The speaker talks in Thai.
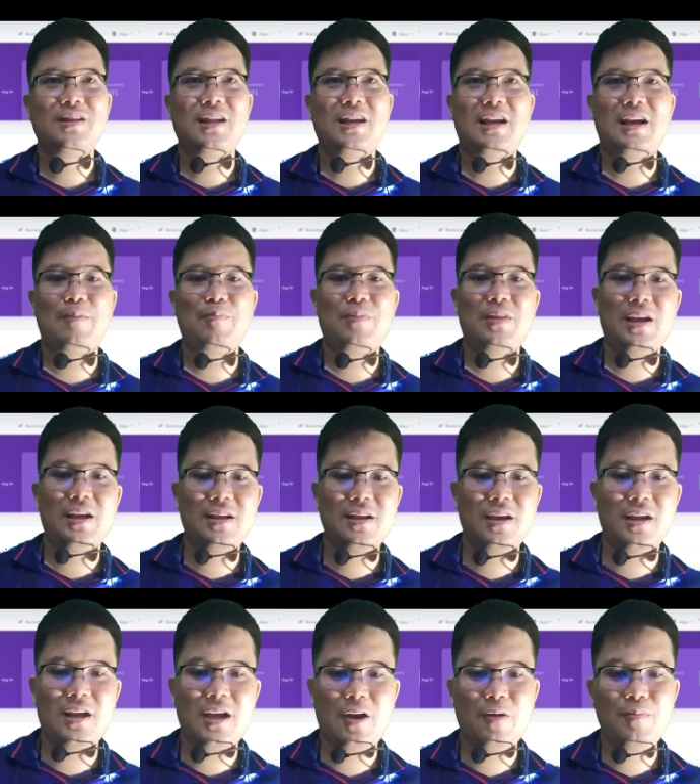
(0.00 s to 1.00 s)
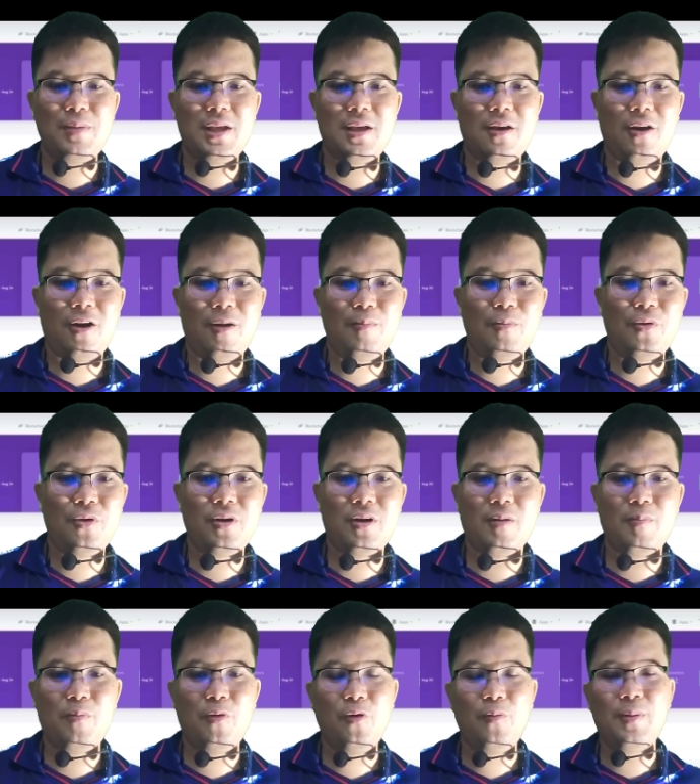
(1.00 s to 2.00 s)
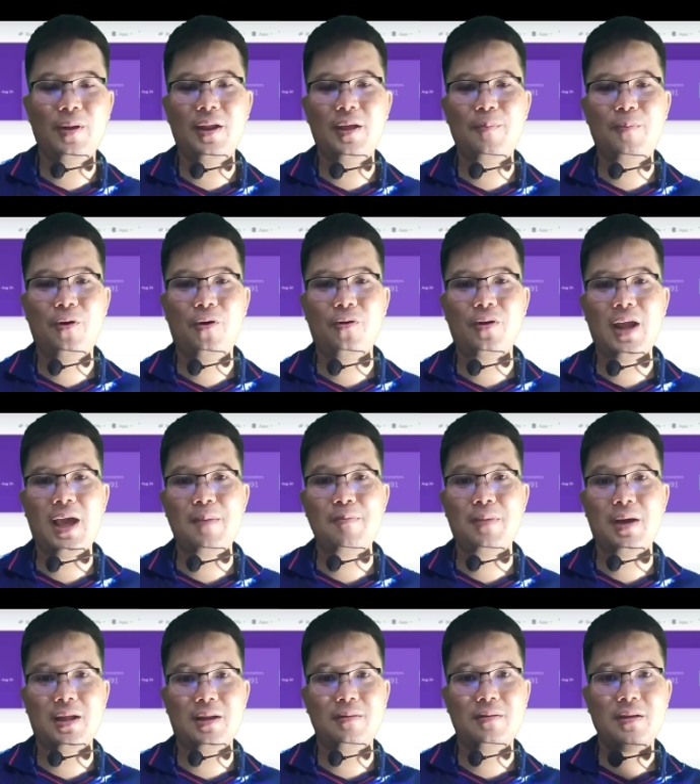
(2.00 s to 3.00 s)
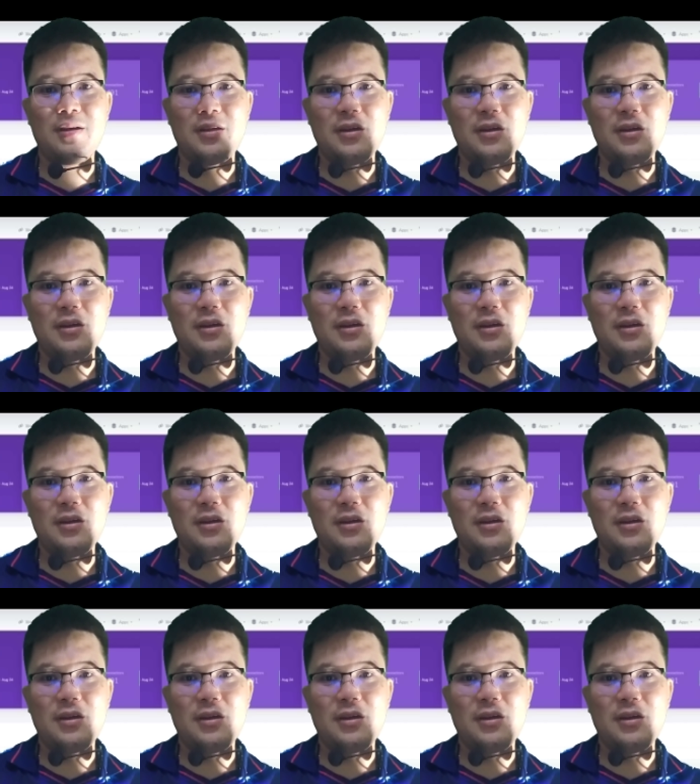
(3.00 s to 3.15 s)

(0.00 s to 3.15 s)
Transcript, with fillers: นะครับถ้าเกิดเขามีข้อมูลของผู้บริโภคได้เหมือน